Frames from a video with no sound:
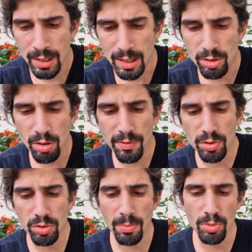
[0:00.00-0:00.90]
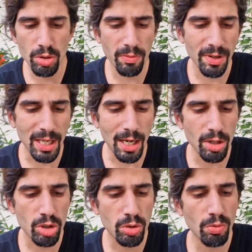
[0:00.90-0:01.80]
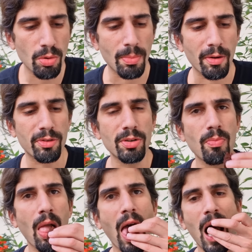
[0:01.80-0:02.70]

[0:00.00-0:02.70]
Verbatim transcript: Jetzt kommen wir zu dem veganen Schokomuffin.